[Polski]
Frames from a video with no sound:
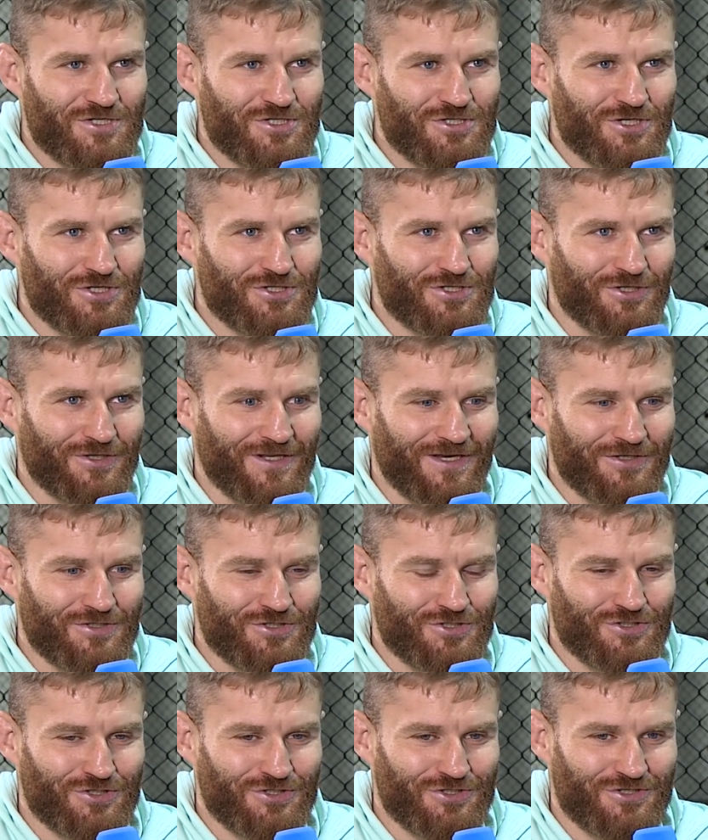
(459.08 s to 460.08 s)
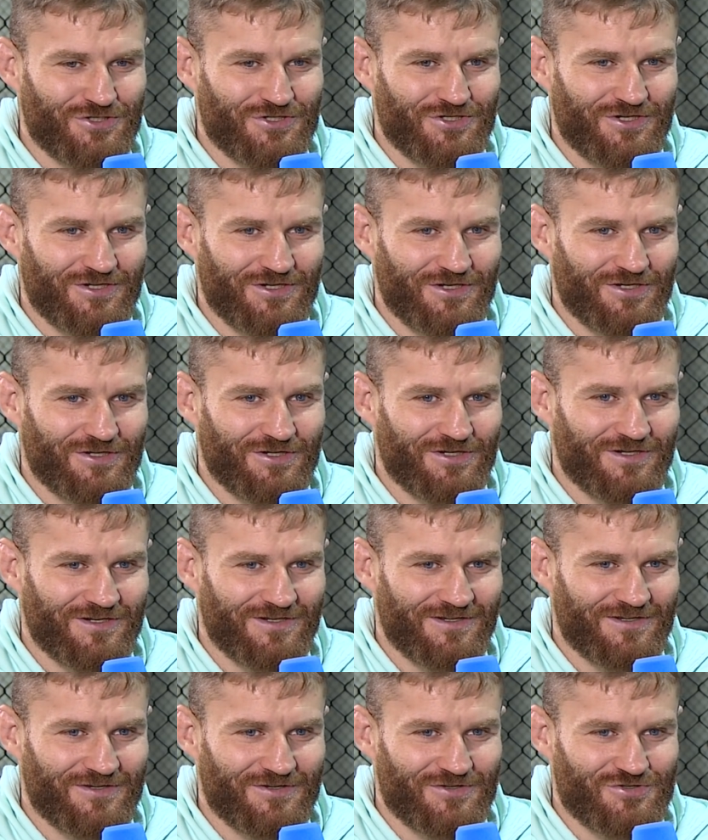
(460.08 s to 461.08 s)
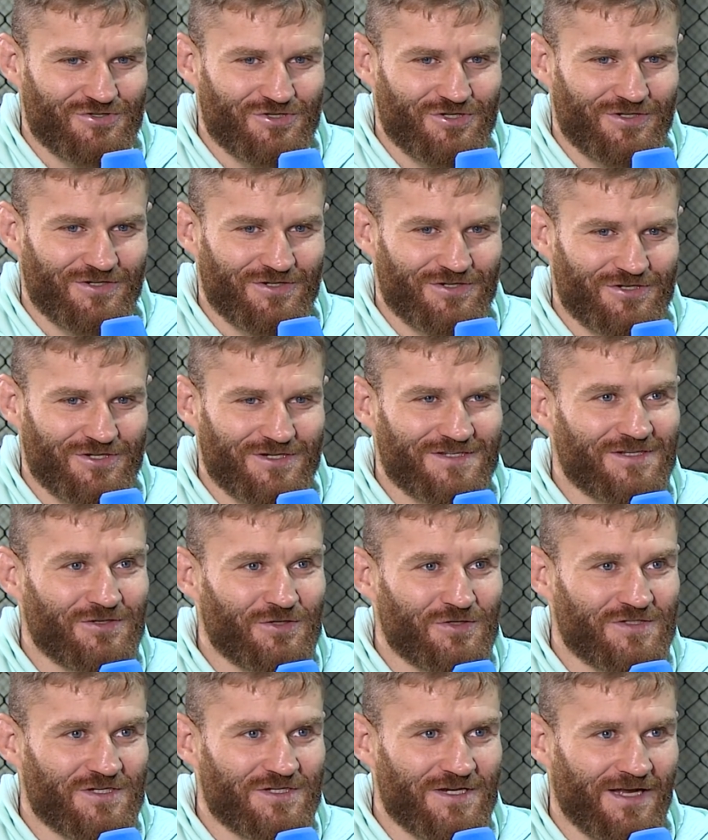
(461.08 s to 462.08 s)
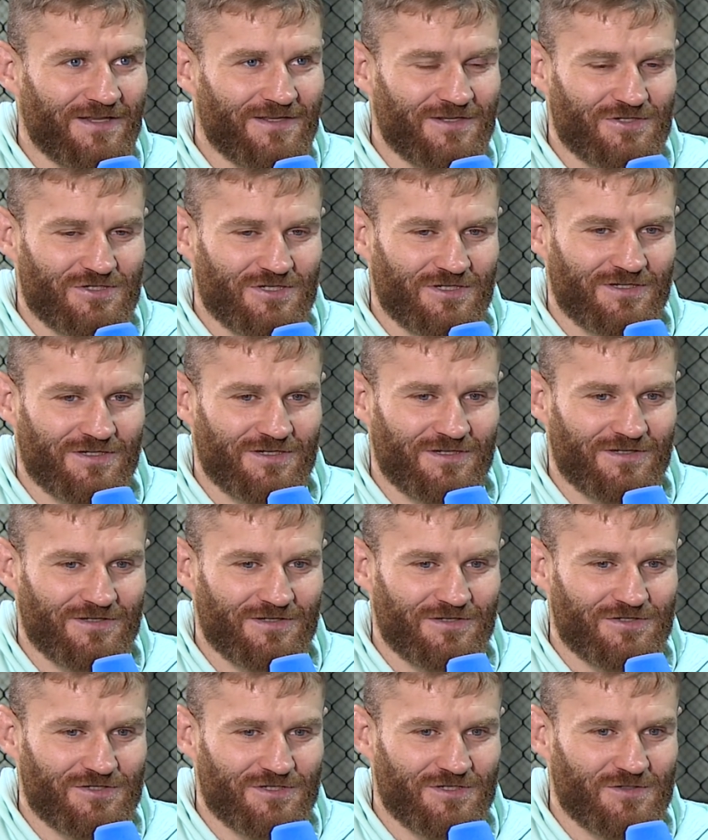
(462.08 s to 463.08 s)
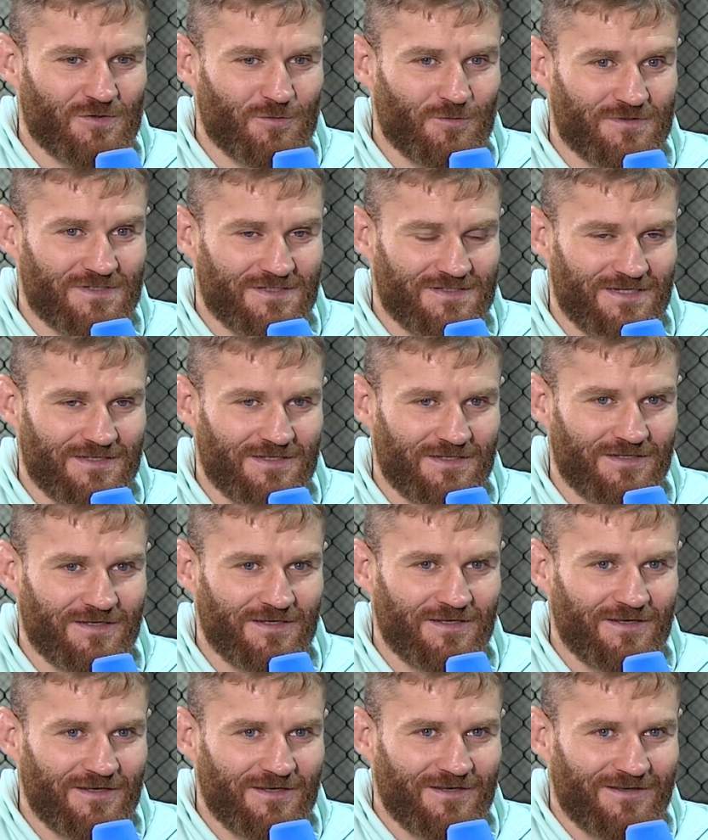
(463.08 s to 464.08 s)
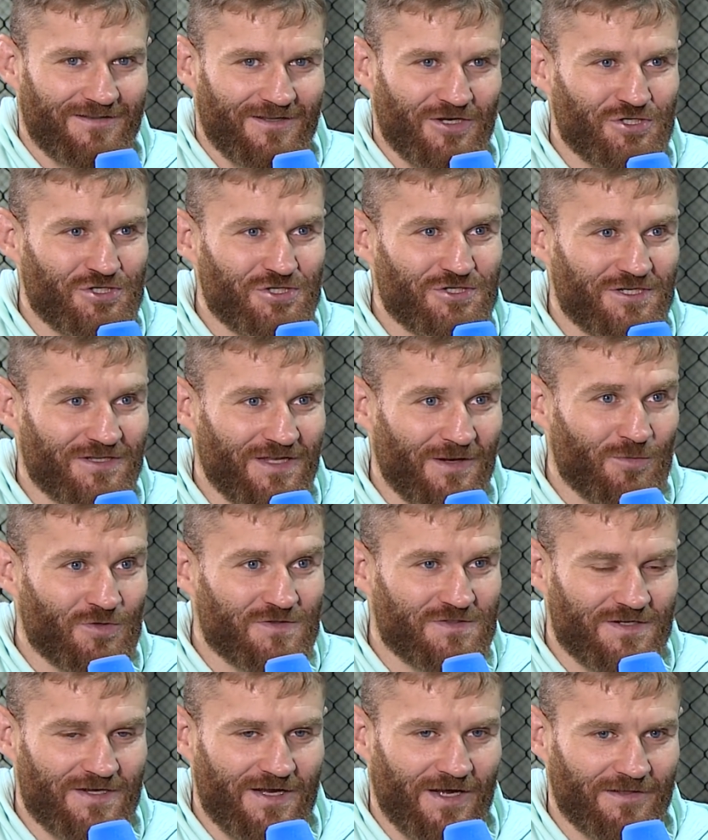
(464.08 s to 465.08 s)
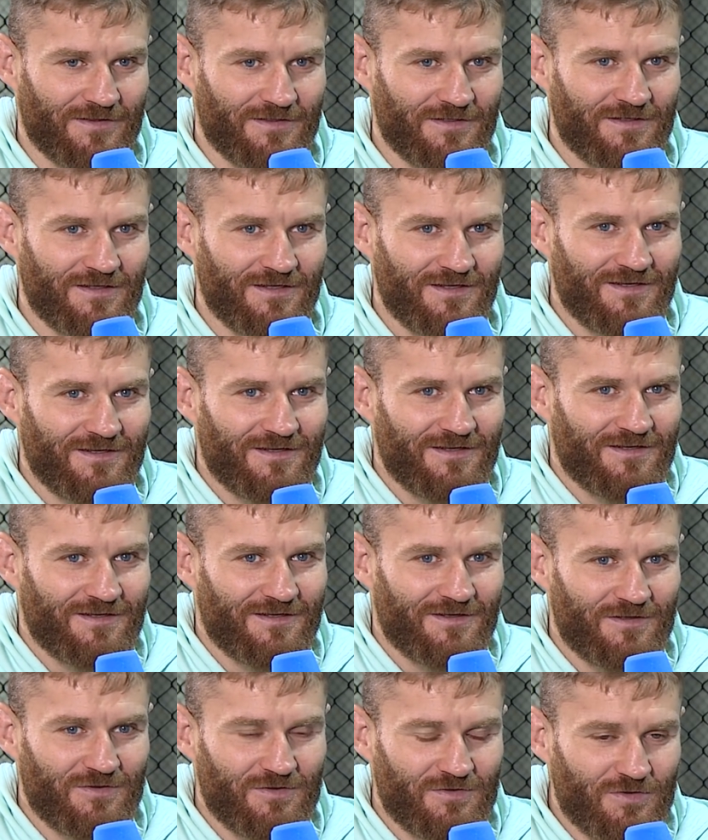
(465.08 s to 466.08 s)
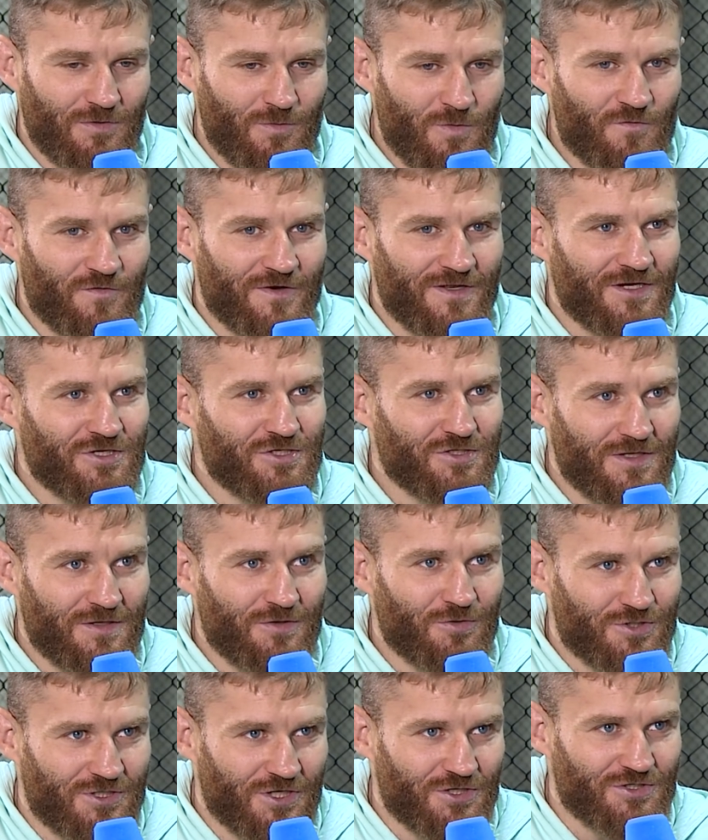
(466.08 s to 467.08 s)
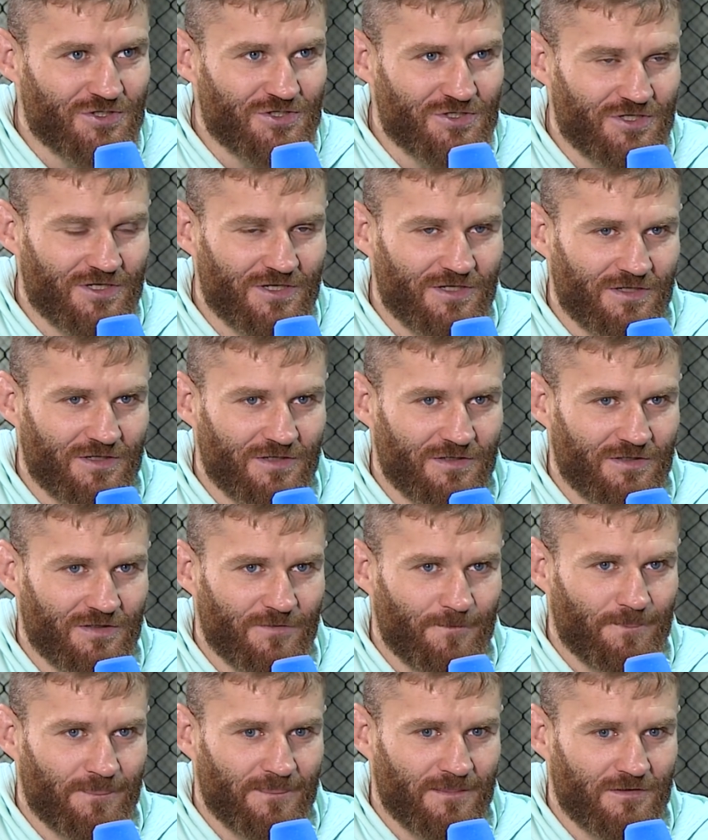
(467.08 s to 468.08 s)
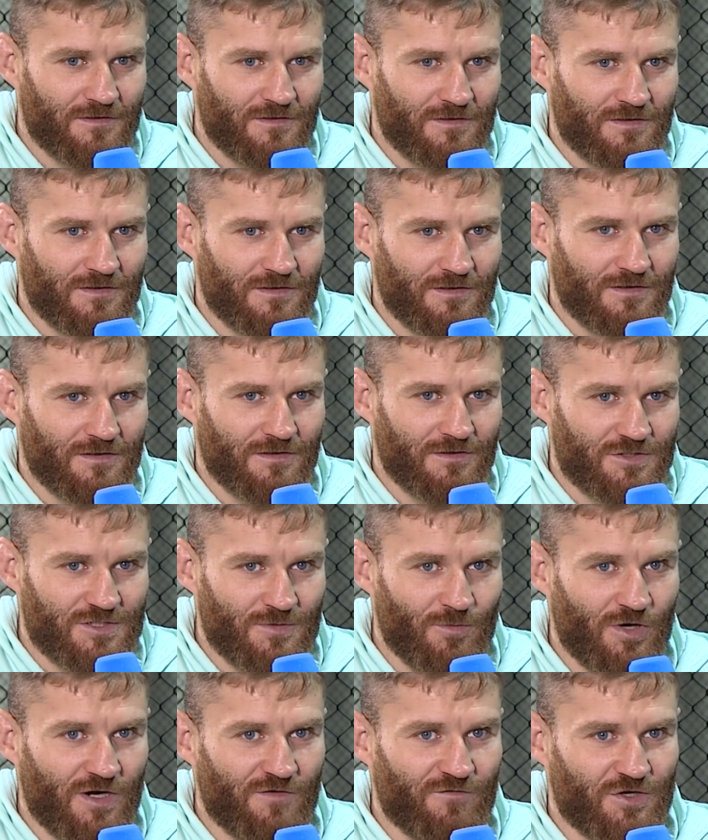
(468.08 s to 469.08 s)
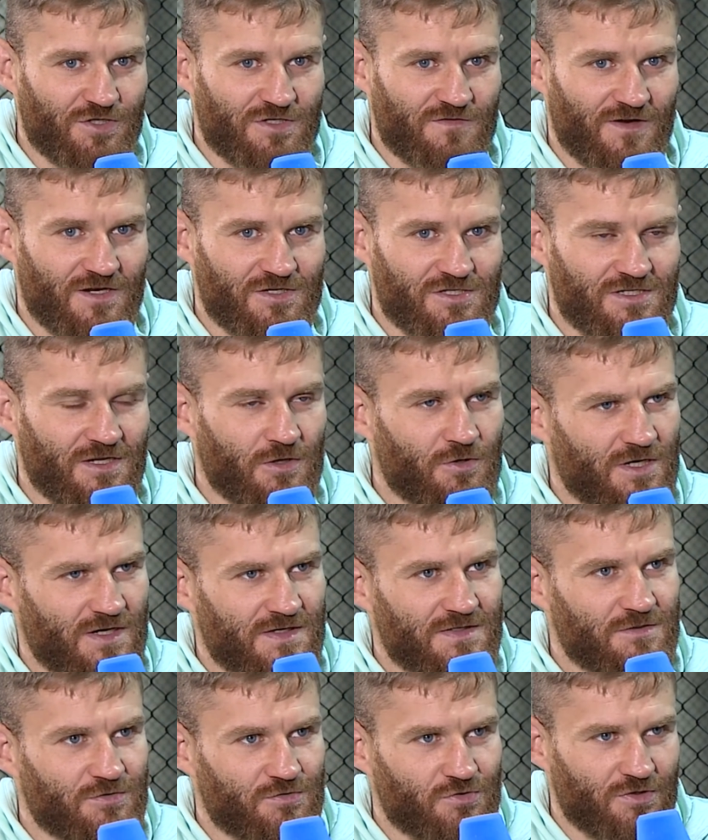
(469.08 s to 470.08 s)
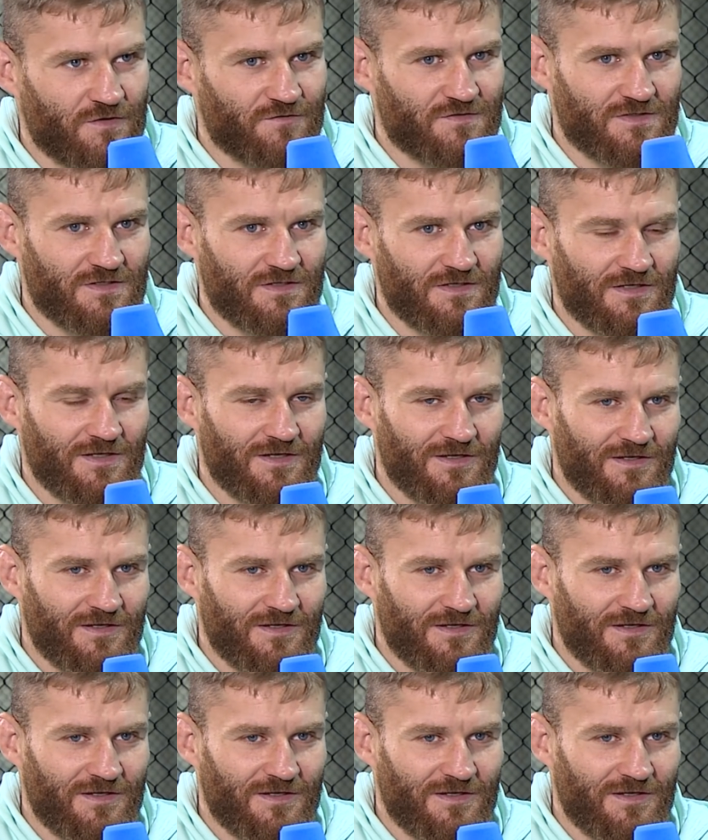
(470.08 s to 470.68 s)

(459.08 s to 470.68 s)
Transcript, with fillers: się cieszę, tak? Cieszę się, że, że, że jestem doceniany, że, że jestem obsadzany na szczycie tak mocnej karty. No mówię, ja się tylko cieszę, że, y, że mogę właśnie walczyć dla organizacji UFC y,